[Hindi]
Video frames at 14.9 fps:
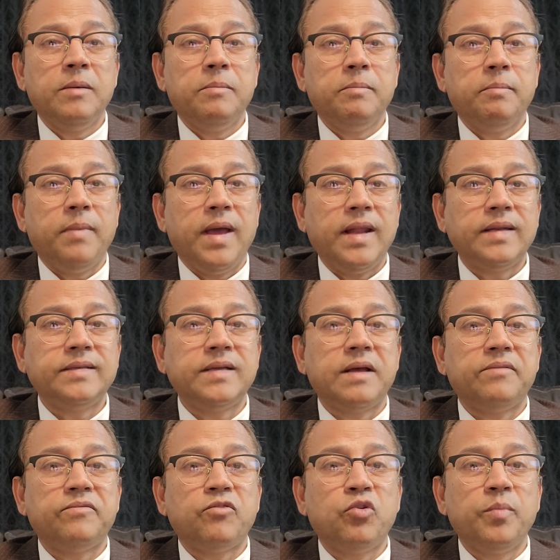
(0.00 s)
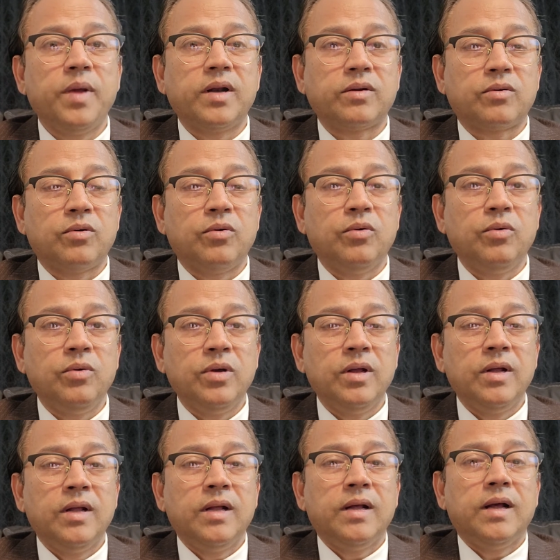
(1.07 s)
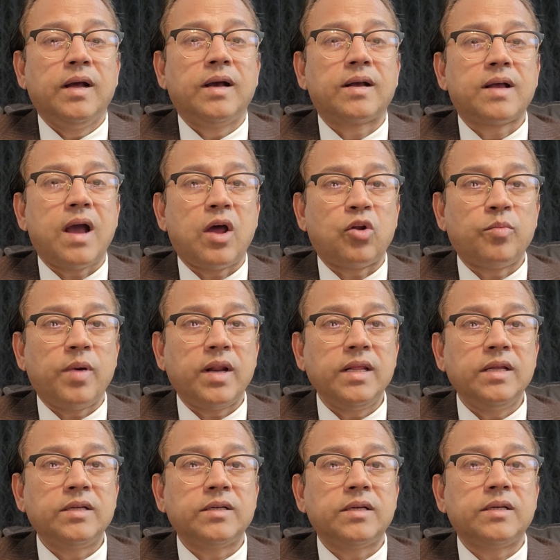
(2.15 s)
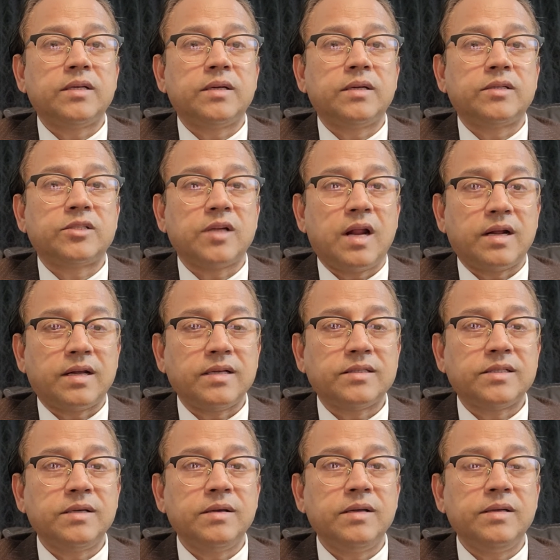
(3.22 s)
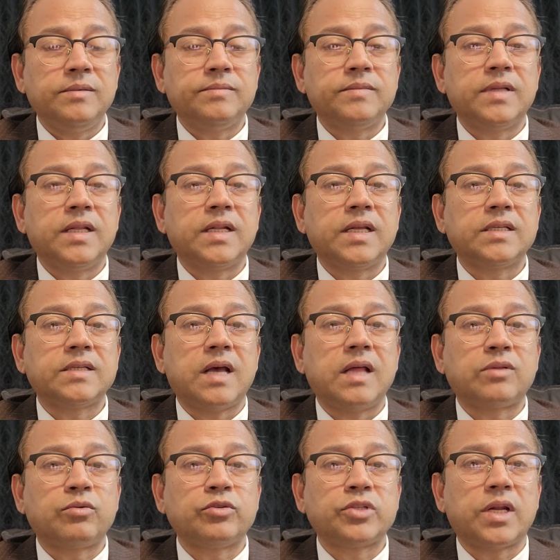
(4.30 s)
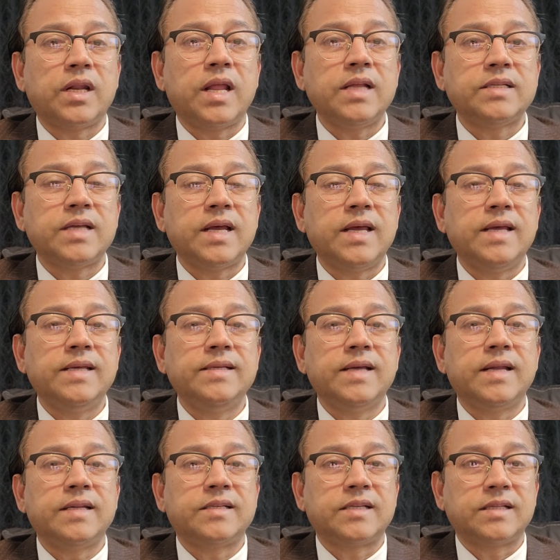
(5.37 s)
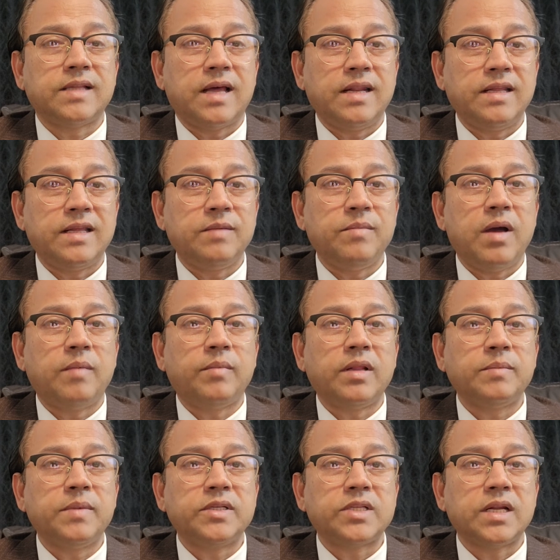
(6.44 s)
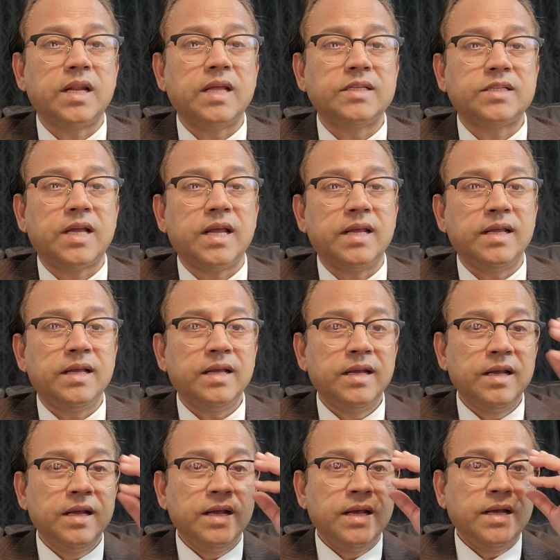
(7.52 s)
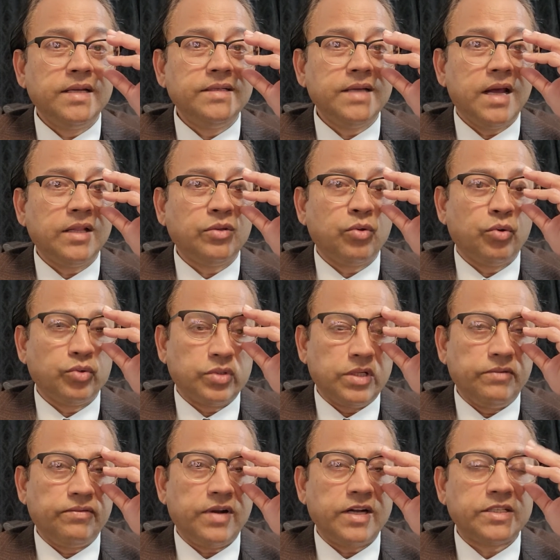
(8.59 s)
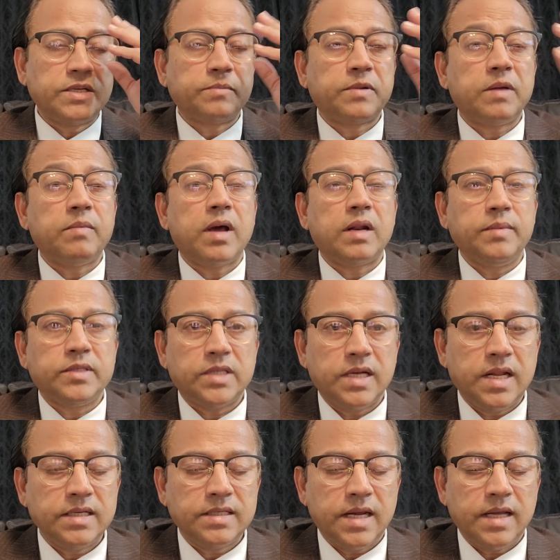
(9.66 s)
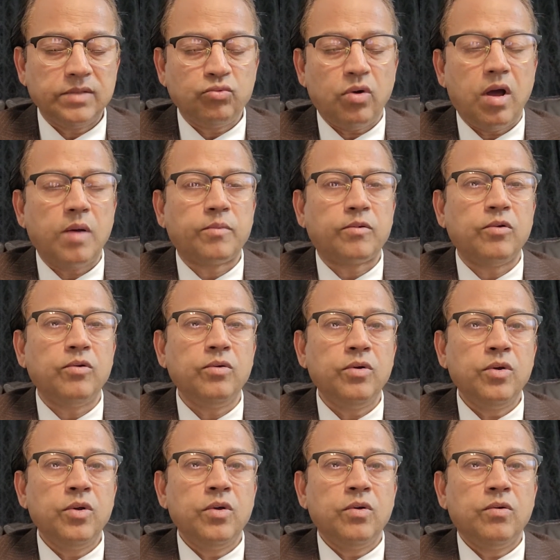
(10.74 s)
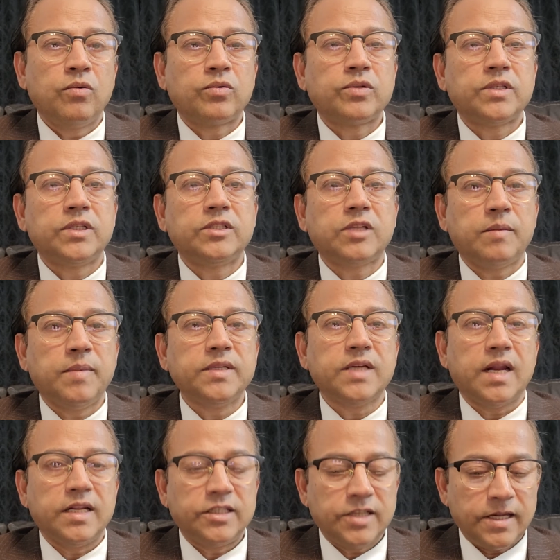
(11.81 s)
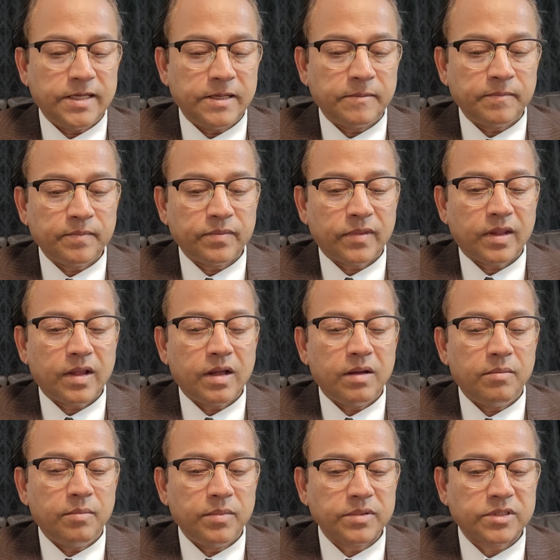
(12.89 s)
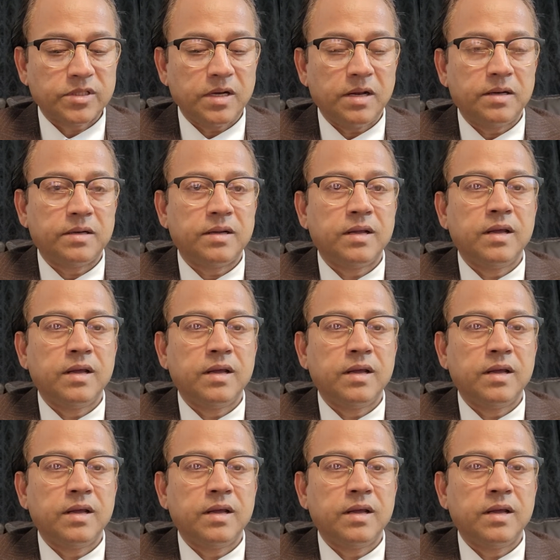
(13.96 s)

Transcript: मैन या वोमेन को कारोबारी शराकत से इनके साथ कुछ चलना चाहें या रिश्तेदारी के मामला में चलना चाहें या दोस्ती फ्रेंडशिप के बारे में चलना चाहें तो आपको उनकी समझ आनी चाहिए मसलन